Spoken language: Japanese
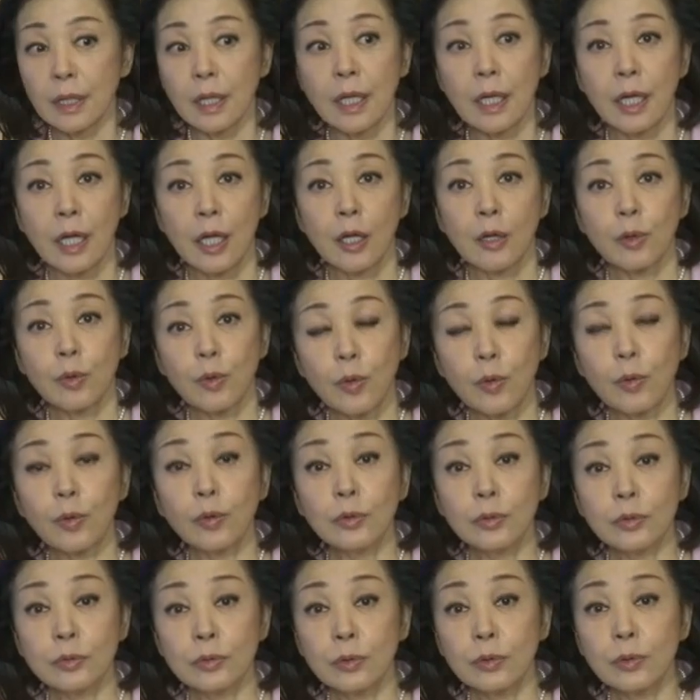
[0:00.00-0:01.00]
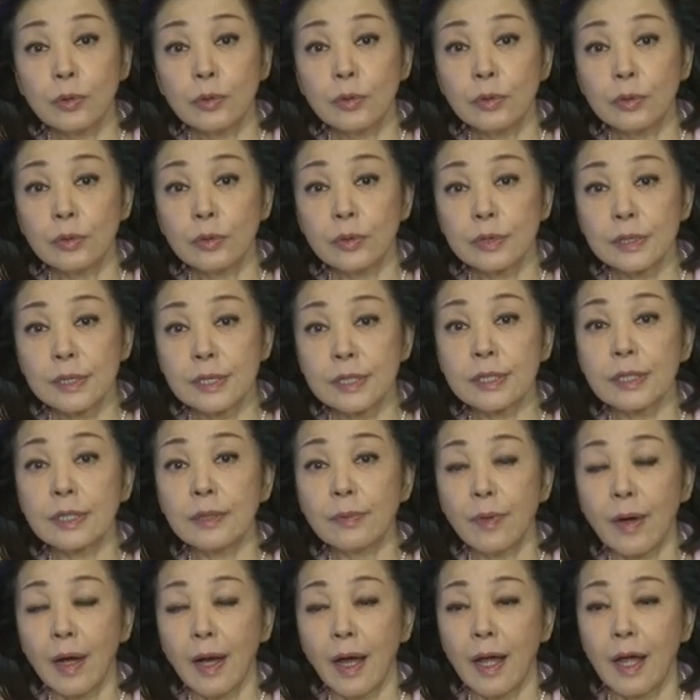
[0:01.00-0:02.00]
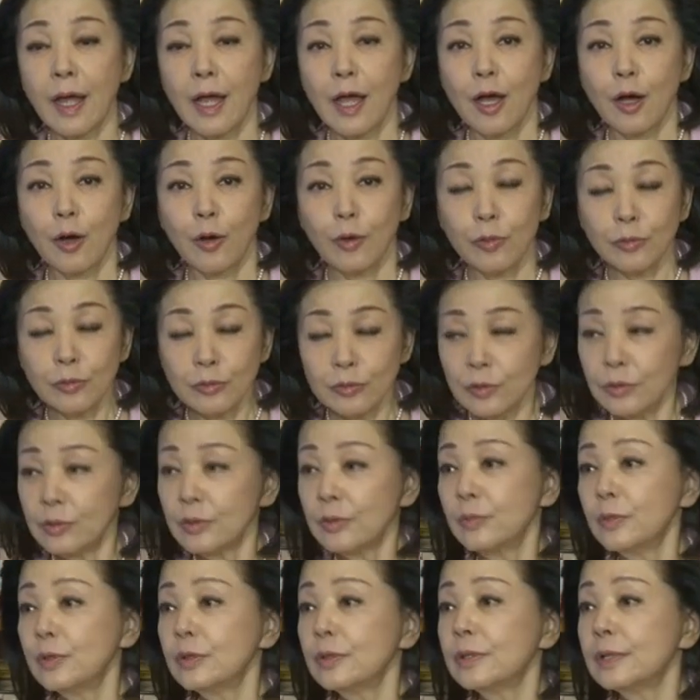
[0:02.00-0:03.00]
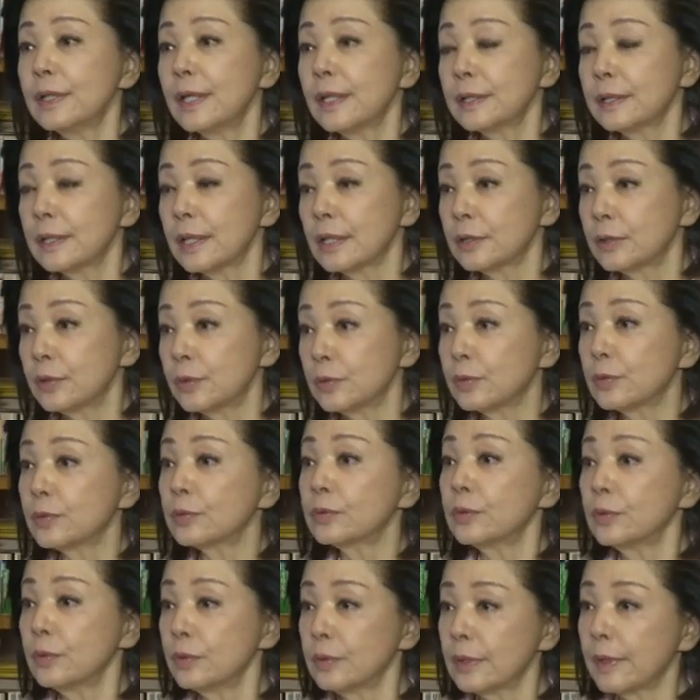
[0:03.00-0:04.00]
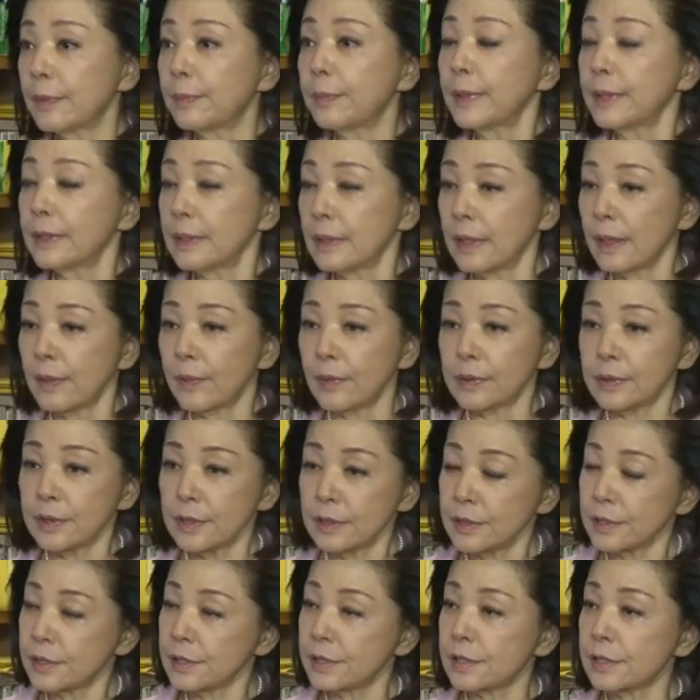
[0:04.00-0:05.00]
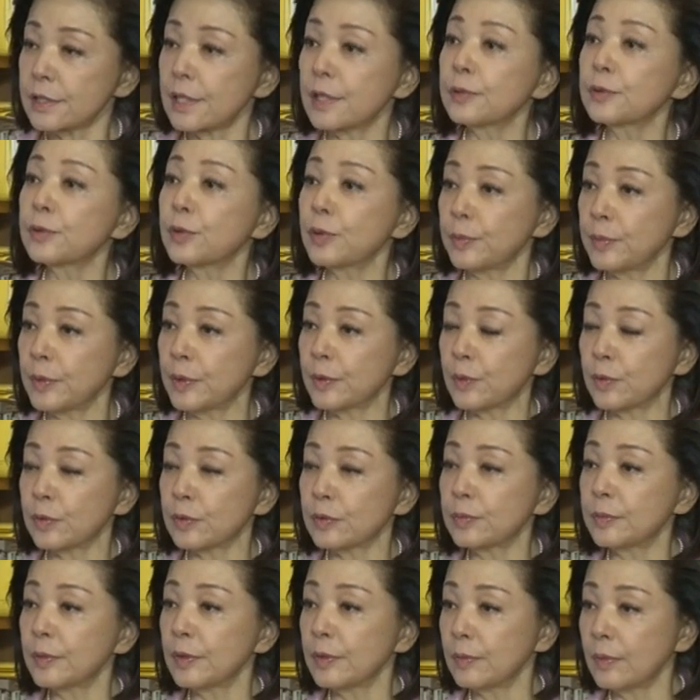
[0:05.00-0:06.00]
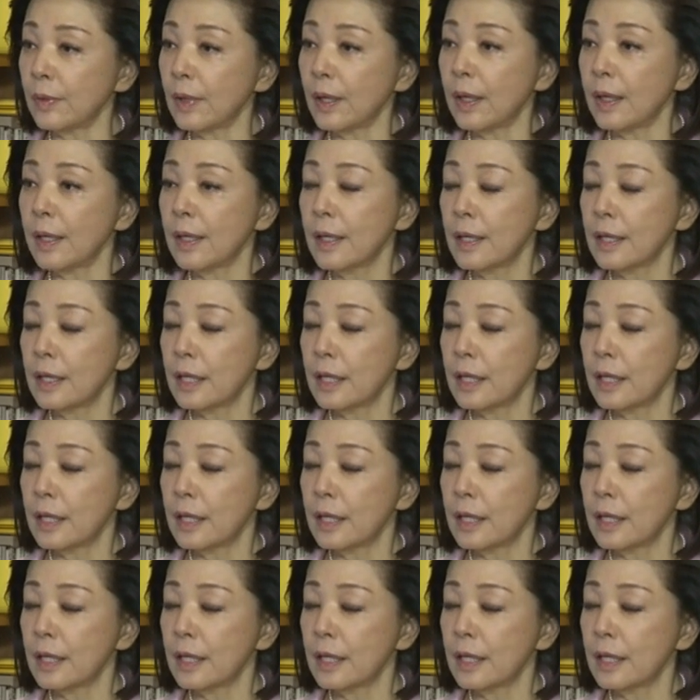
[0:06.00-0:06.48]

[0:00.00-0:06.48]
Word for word: はい、ここのところの危機は本当のものなんだということをやっぱりね私たち選挙民国民は、